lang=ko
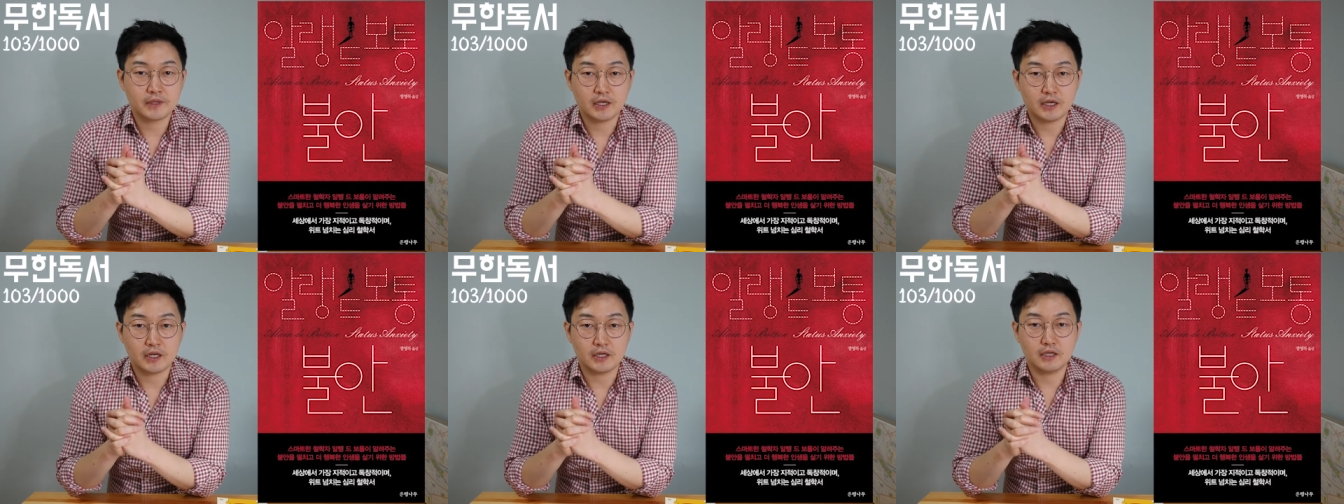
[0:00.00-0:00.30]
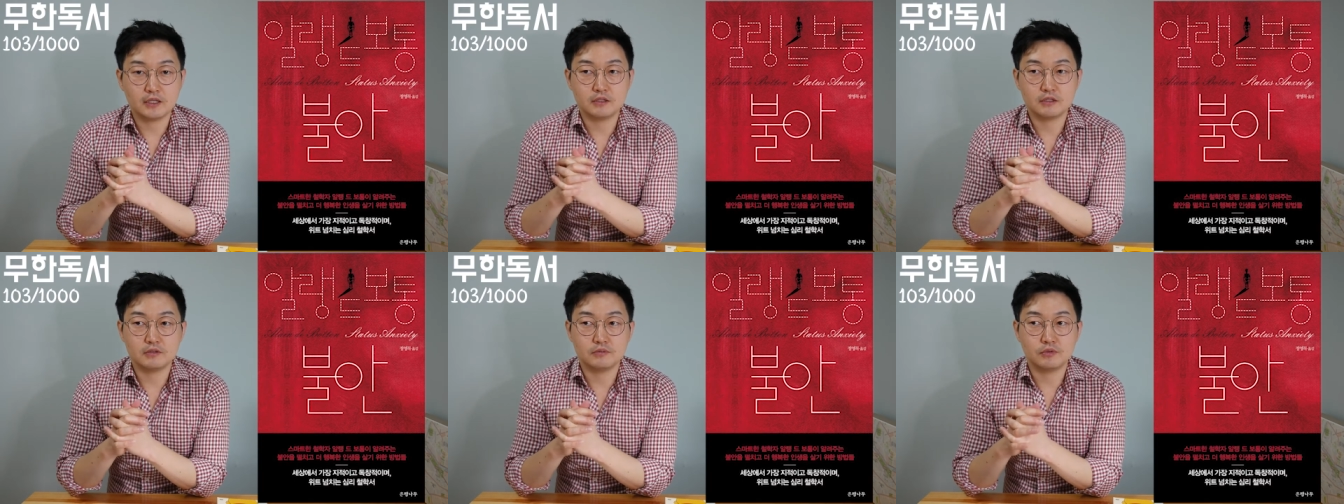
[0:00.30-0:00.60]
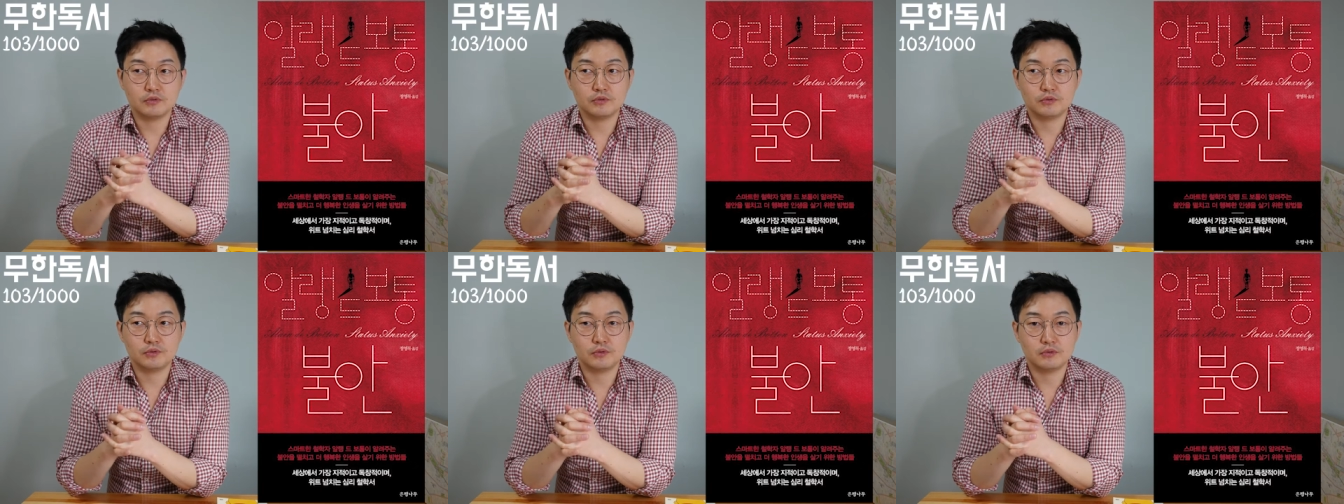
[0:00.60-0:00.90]
알랭드
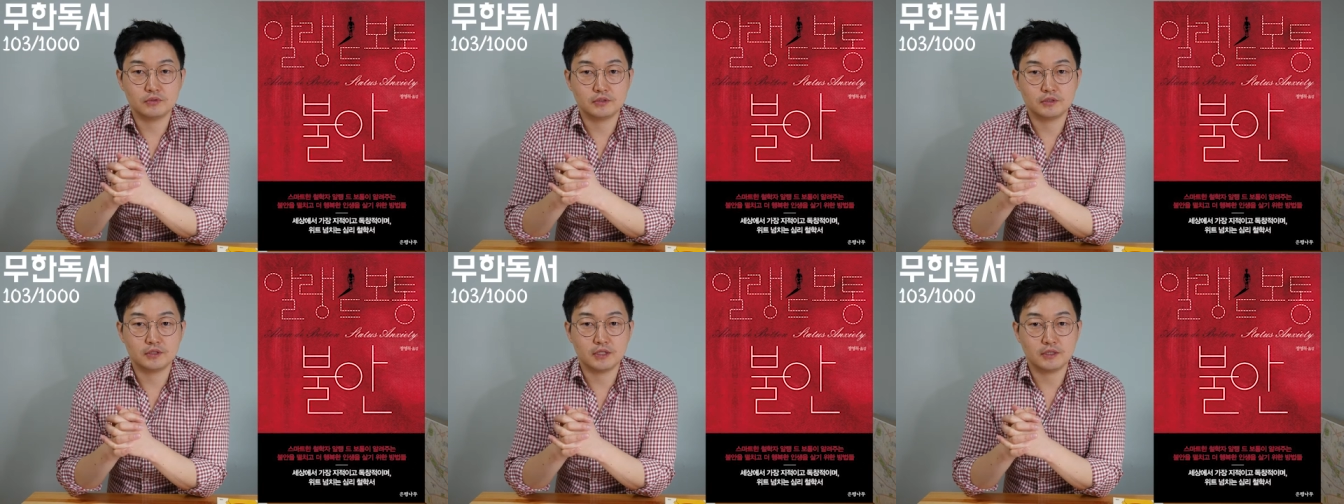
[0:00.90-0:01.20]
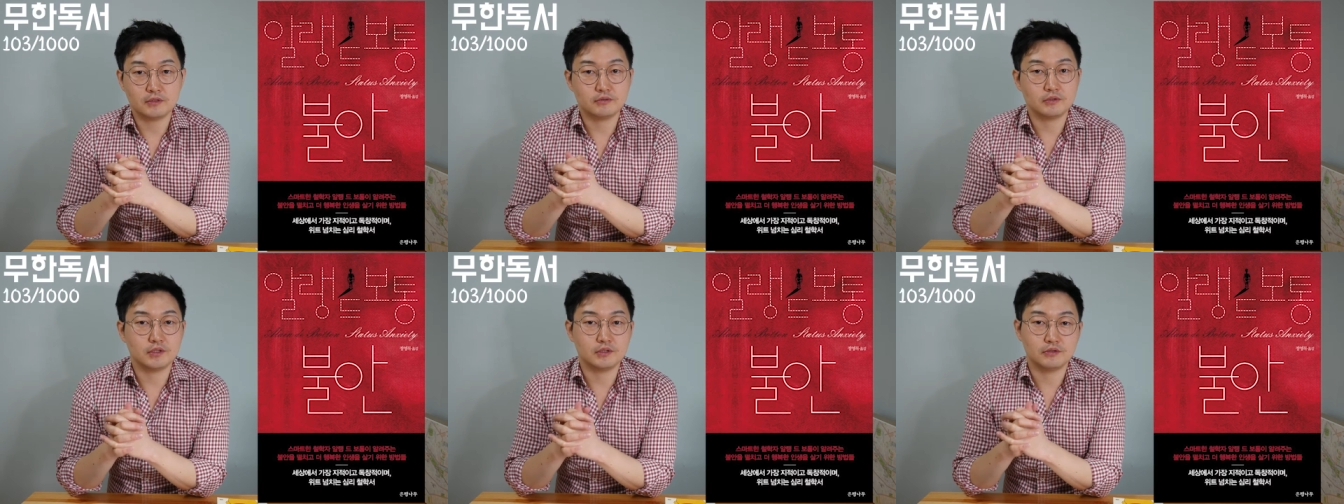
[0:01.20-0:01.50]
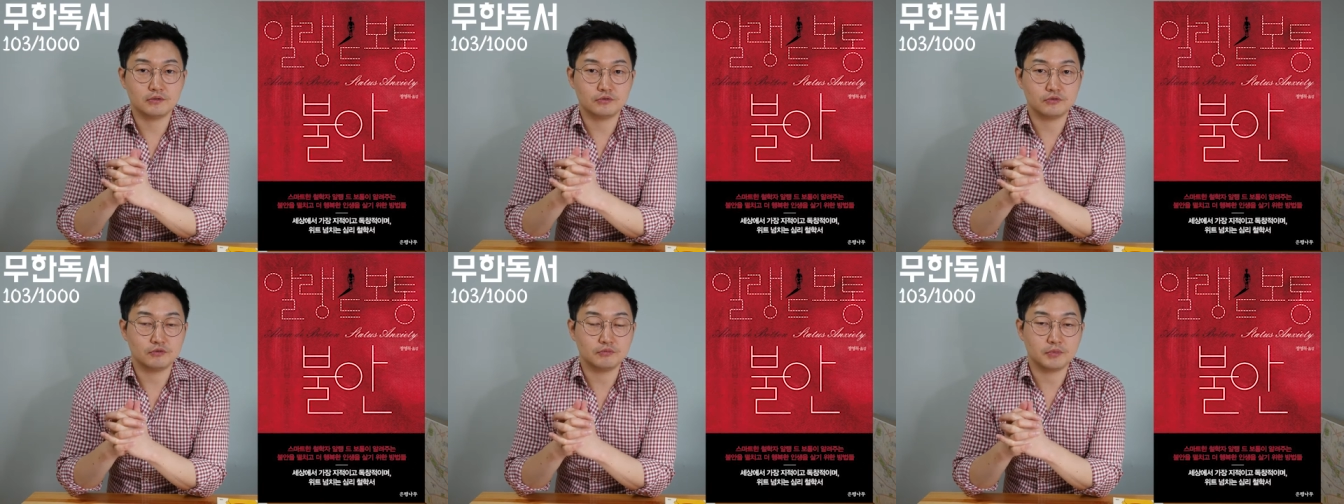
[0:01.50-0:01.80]
보통은
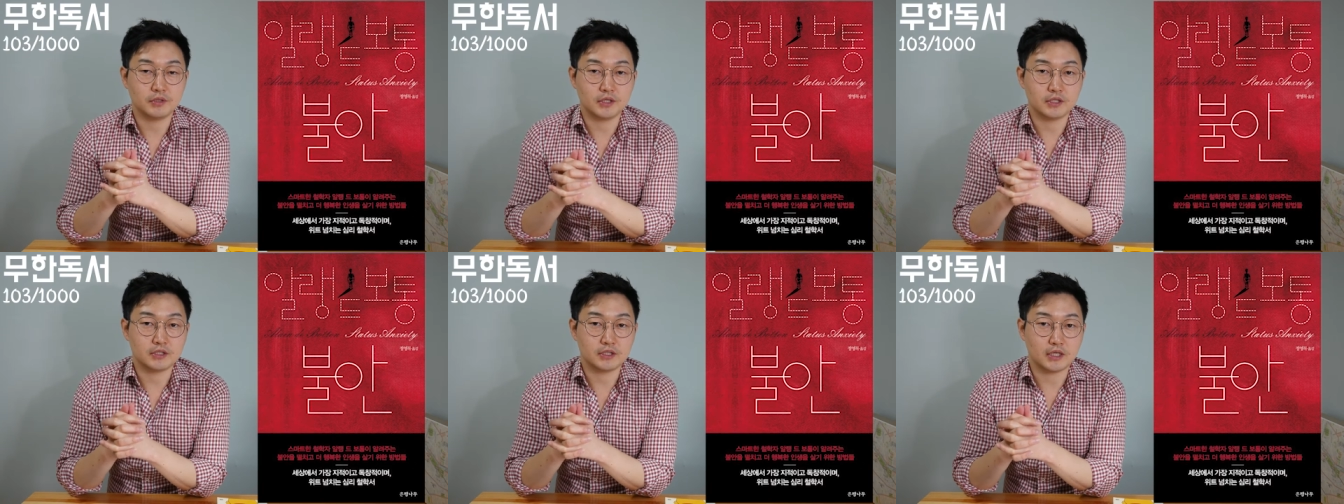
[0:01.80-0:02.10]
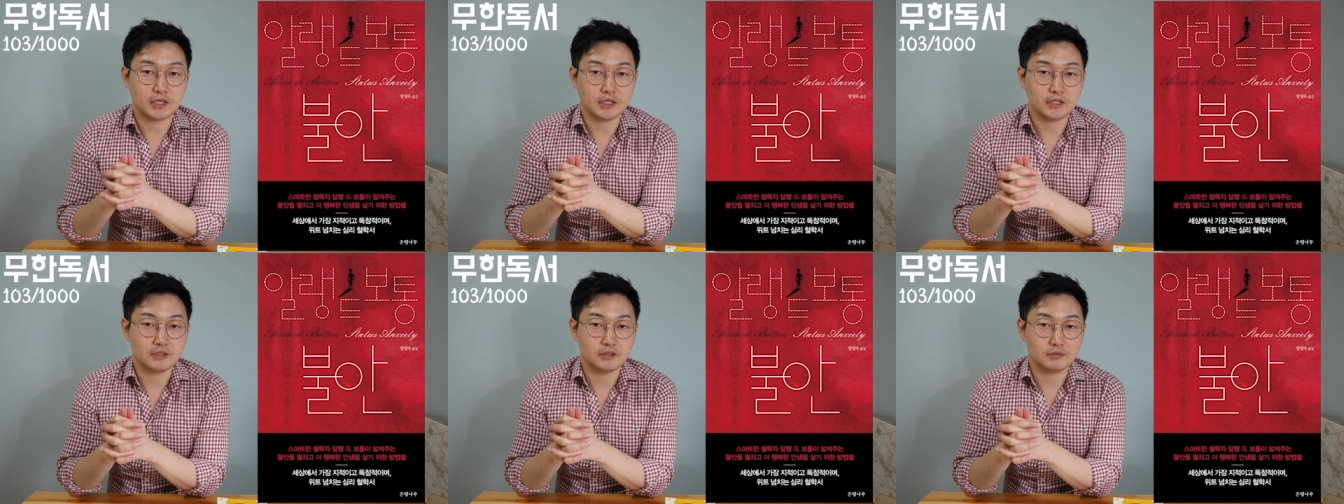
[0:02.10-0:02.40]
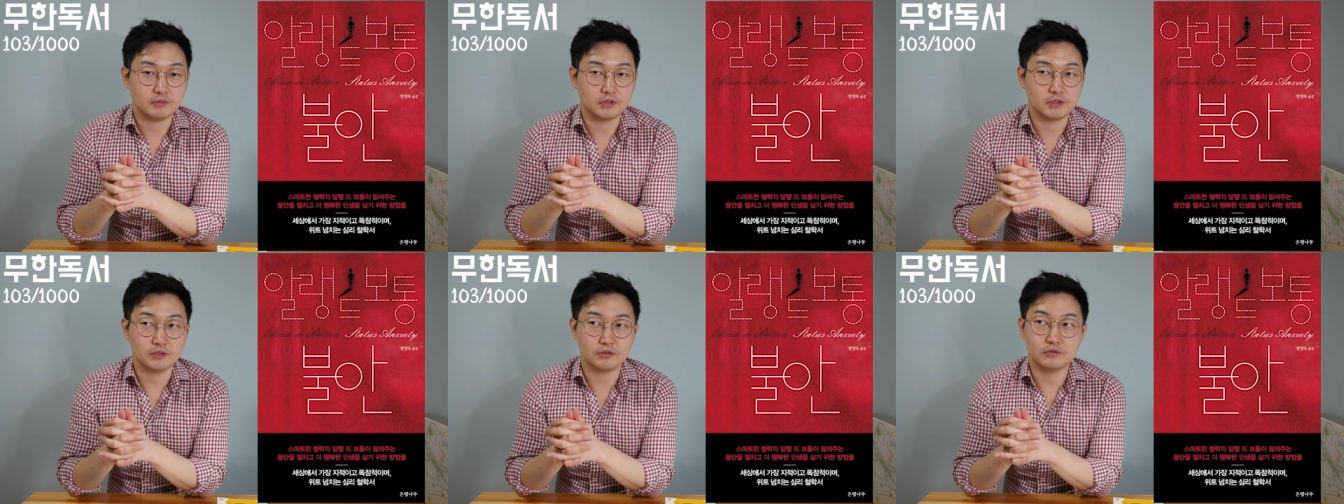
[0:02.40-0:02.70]
한국에서도 유명한
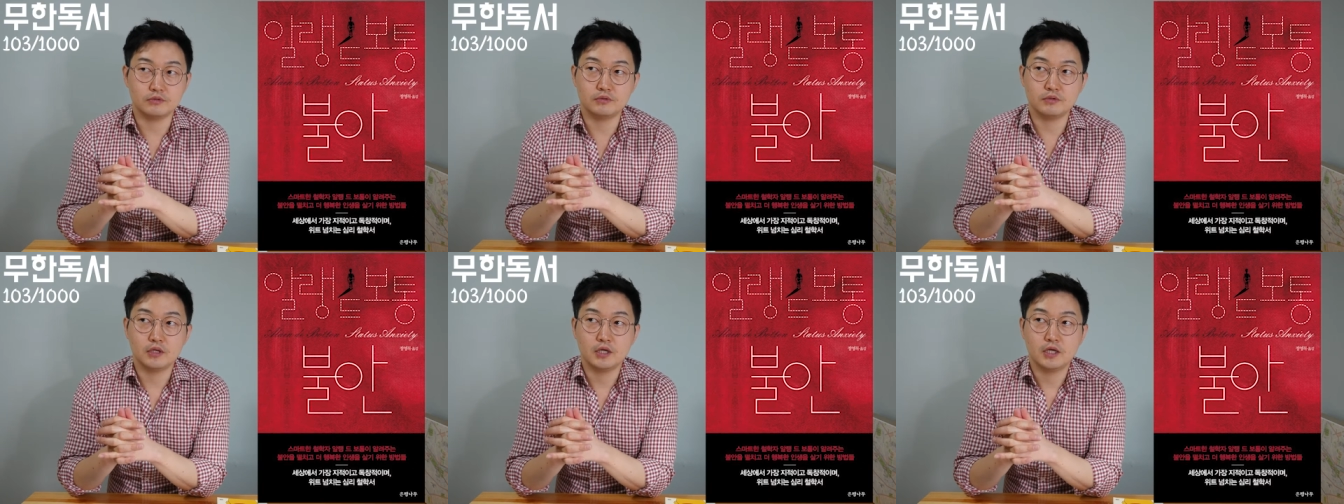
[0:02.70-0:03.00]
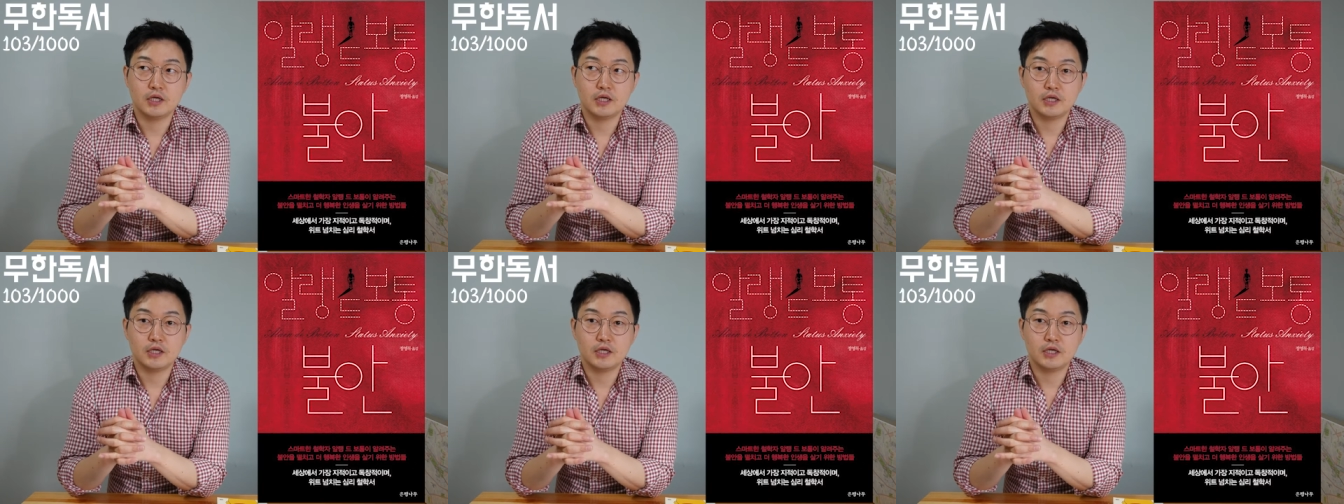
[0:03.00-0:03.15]
작가님이시고